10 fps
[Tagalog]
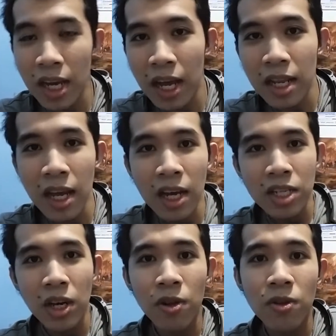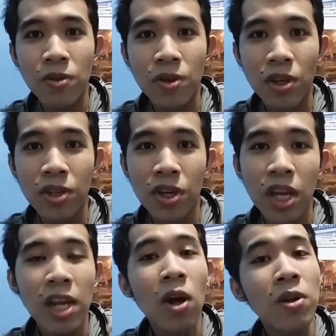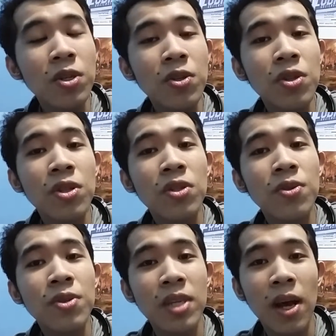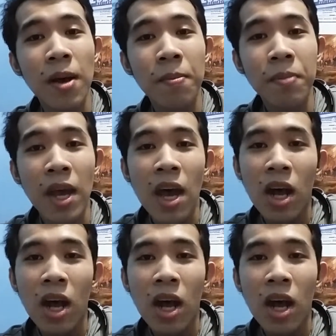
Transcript: Yan, shoutout to John John and also to some